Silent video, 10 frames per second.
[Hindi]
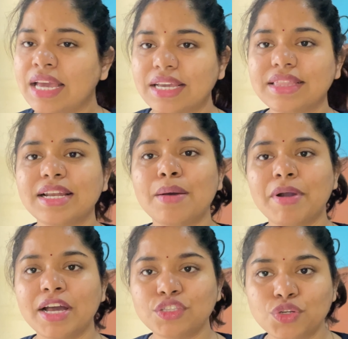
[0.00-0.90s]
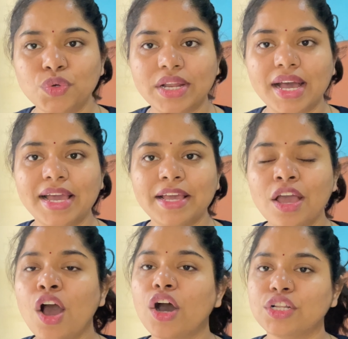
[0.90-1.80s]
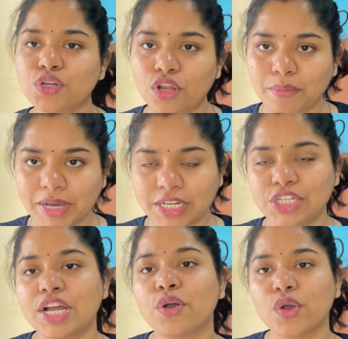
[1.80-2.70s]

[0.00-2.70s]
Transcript: कितना बड़ा झूठा है और जो लोग मनीषा